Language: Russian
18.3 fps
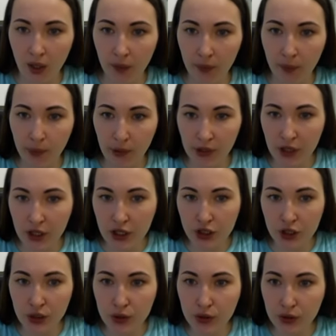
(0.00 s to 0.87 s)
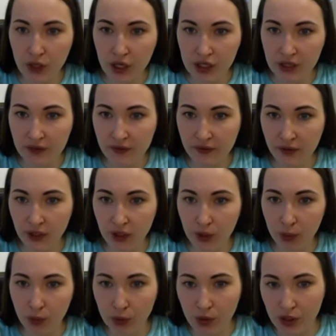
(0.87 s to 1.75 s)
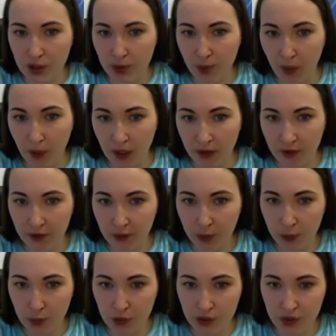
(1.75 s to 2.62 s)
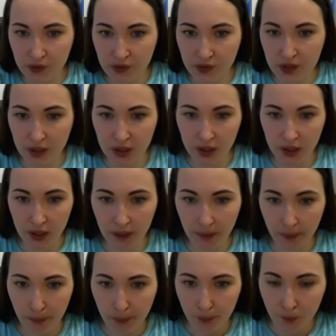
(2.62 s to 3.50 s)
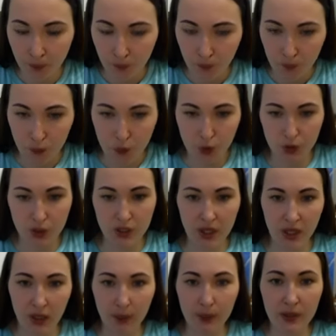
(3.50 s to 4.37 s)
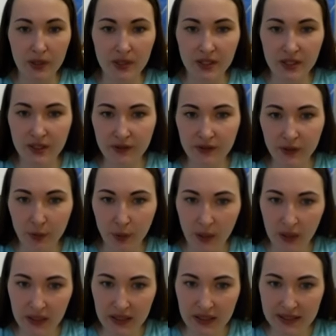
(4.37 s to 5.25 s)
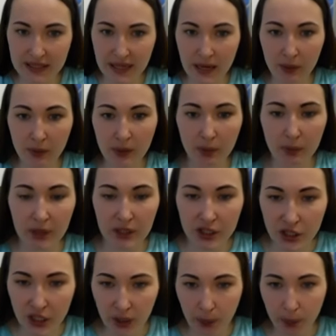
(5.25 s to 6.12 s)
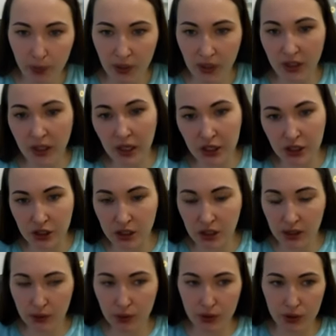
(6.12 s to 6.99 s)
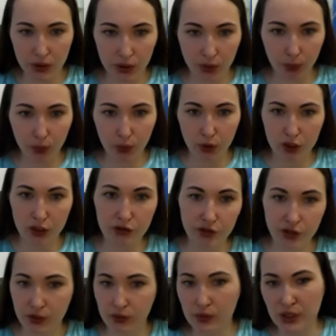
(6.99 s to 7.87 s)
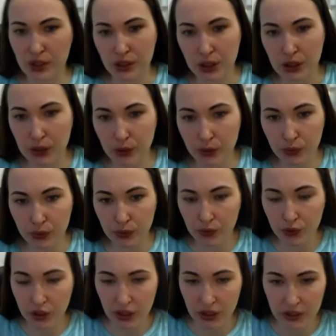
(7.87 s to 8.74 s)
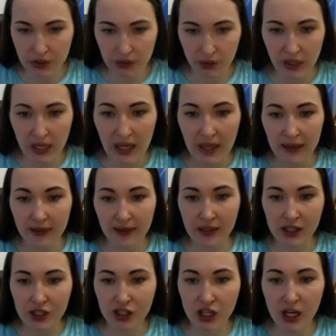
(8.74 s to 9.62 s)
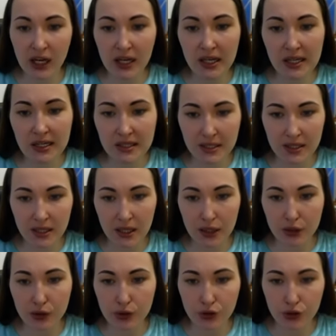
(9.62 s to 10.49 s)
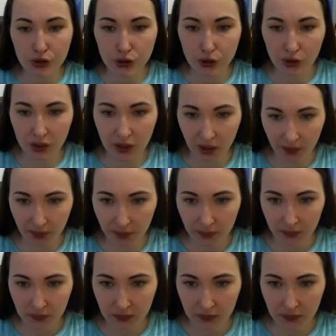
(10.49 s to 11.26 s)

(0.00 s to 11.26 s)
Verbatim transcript: продажа государственного и муниципального имущества синее. То есть, обратите внимание, самая большая продажа, да, то есть это больше всего здесь люди участвуют. Начальная цена с учетом